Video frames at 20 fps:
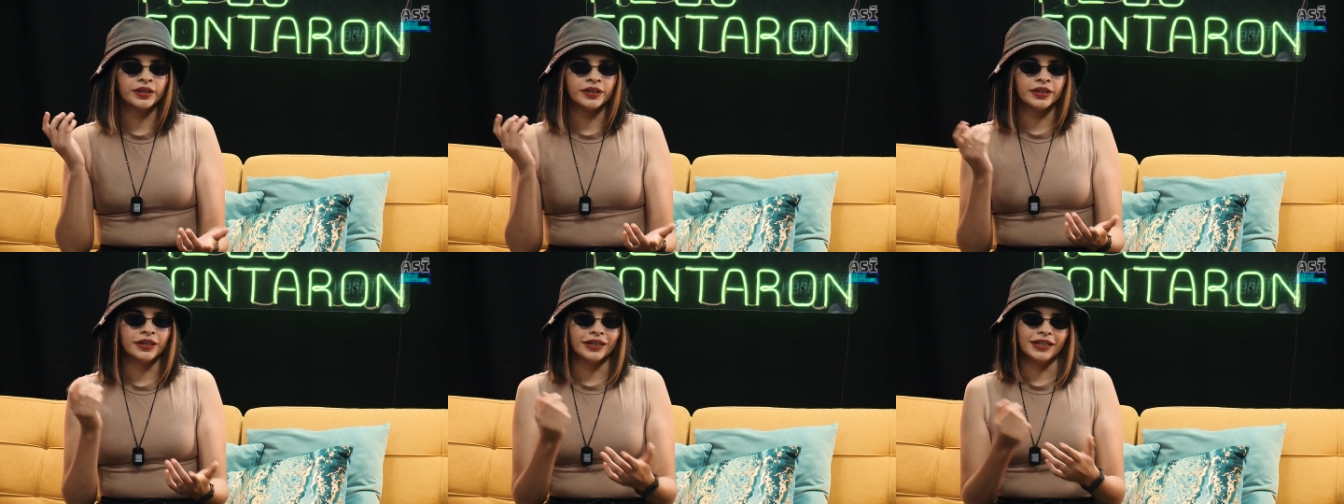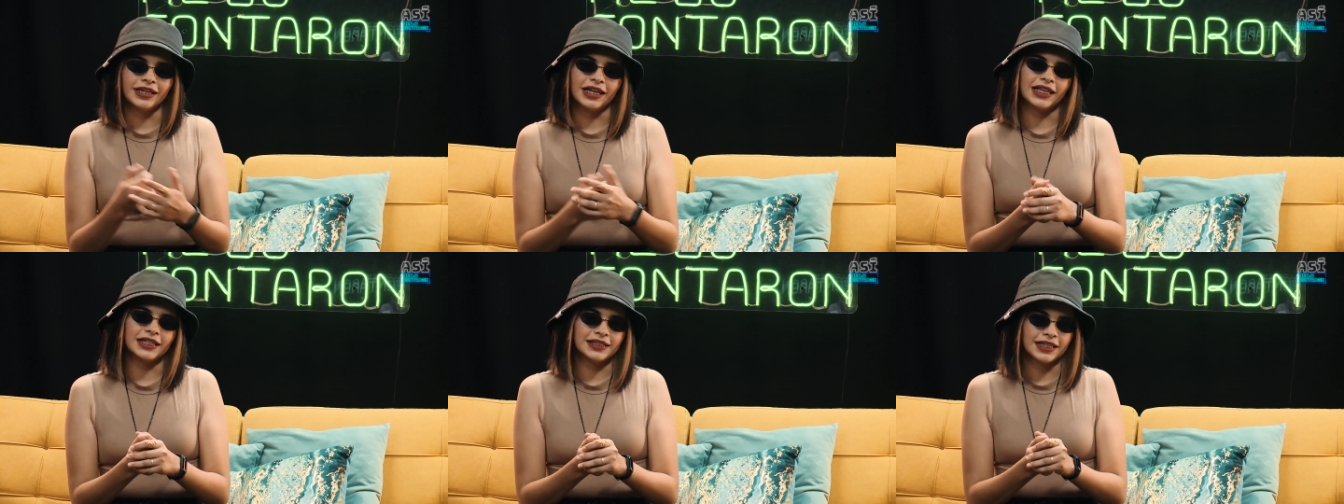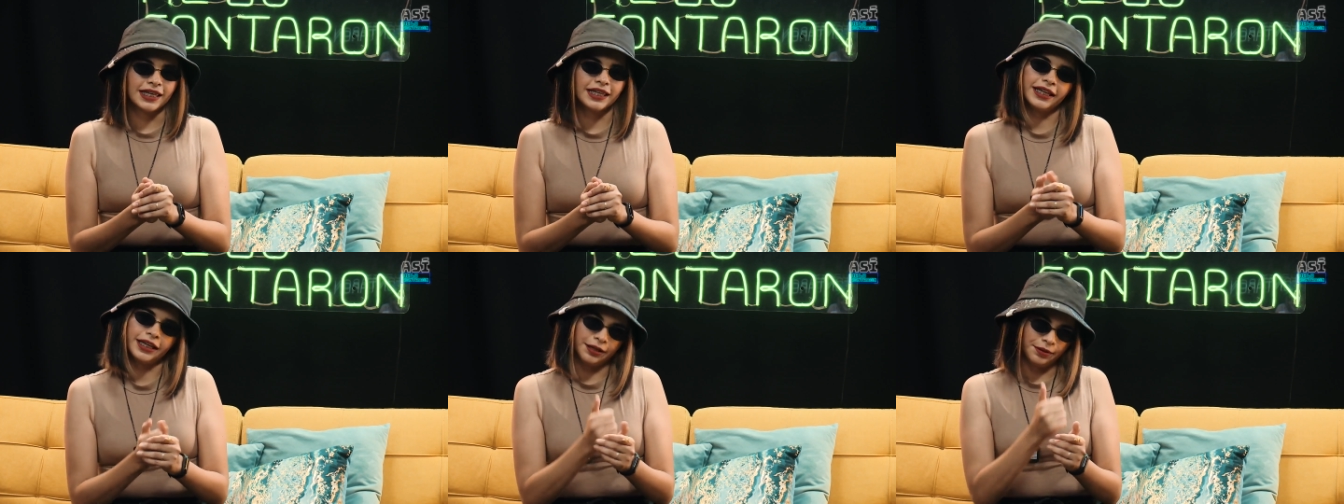Y ya desde
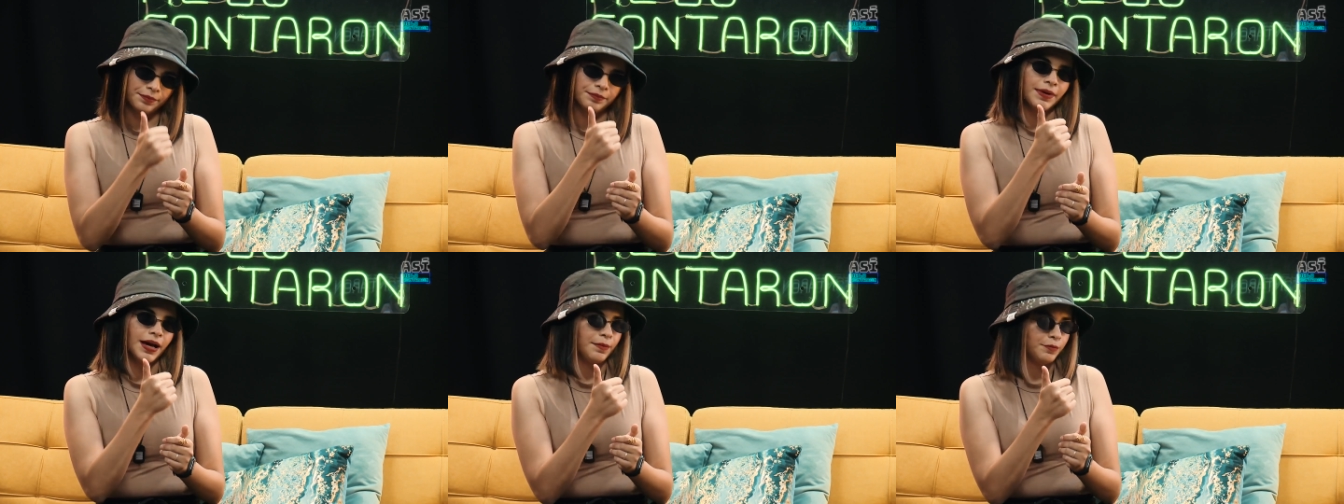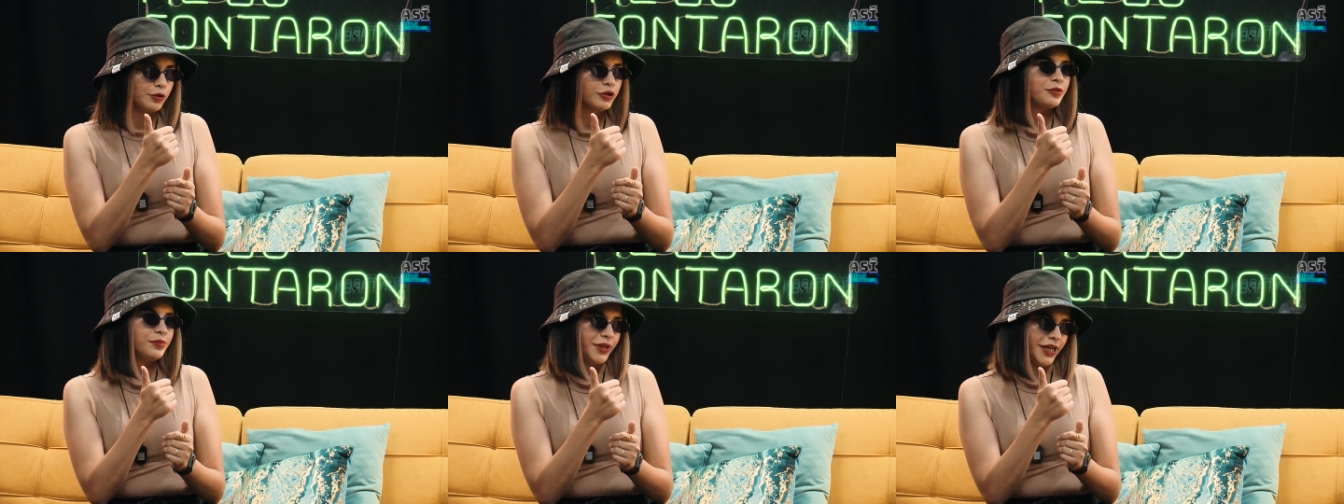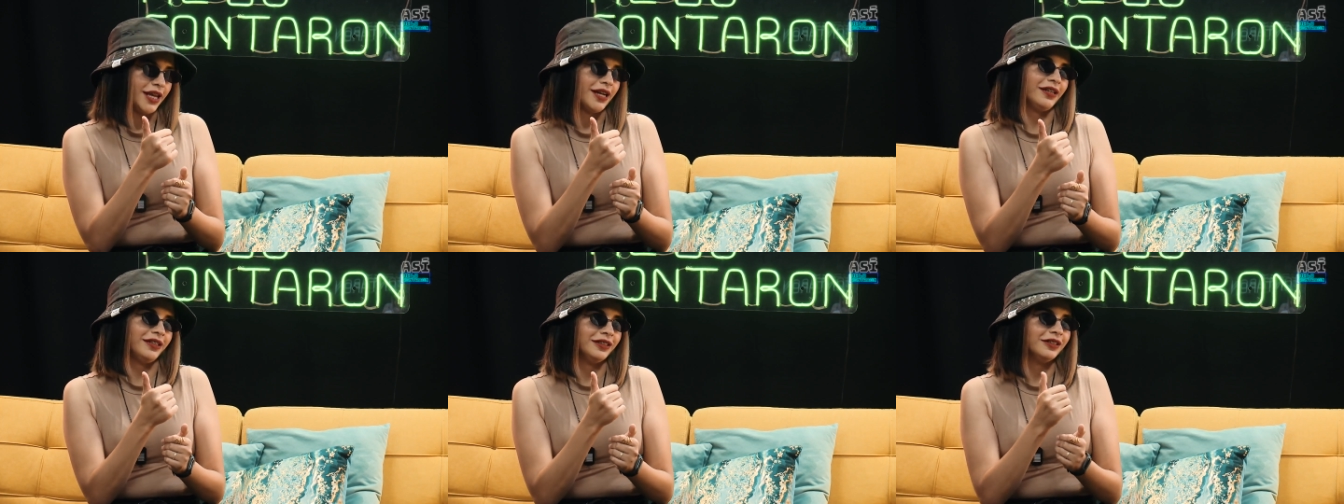dije, vamos
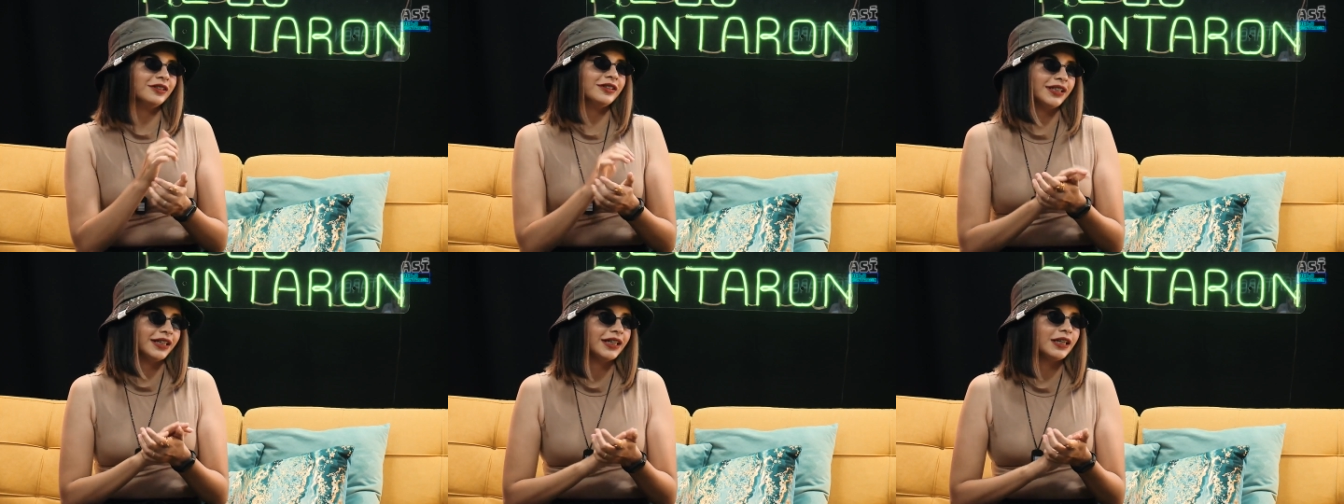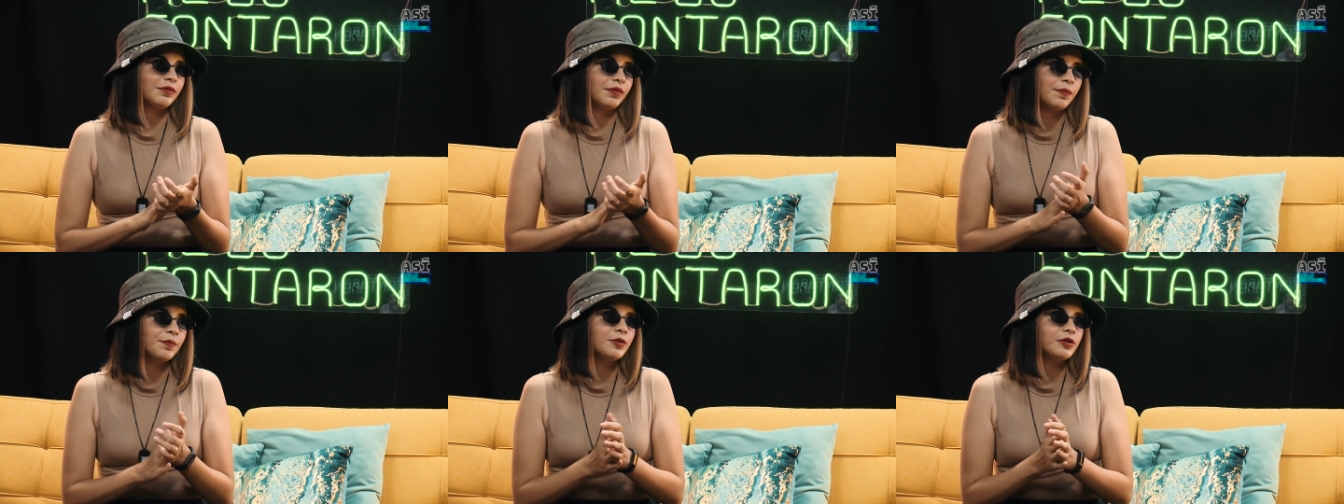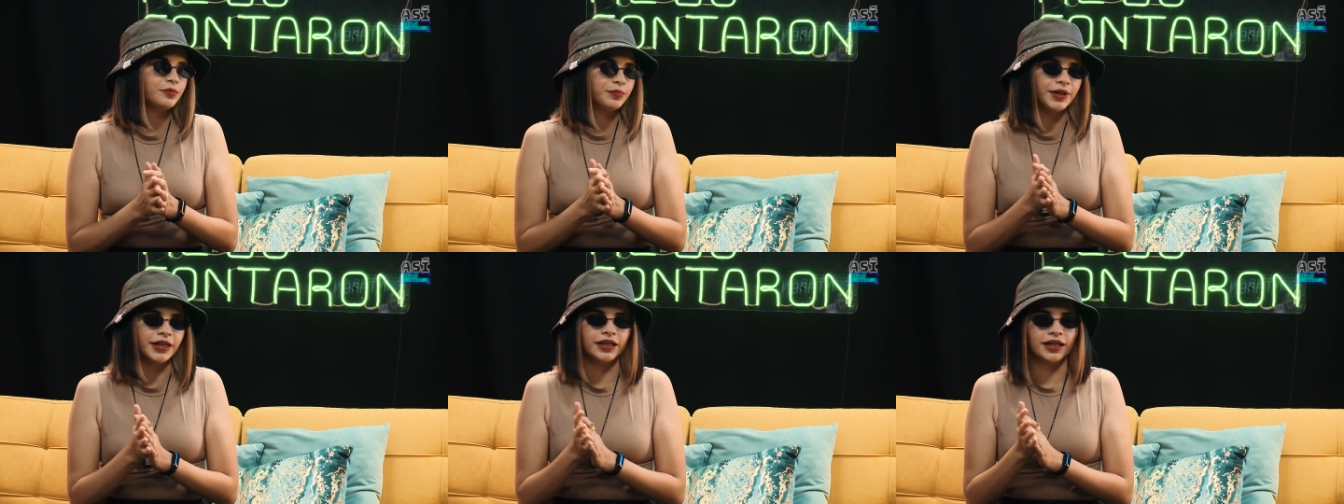bien, o sea, que vamos bien.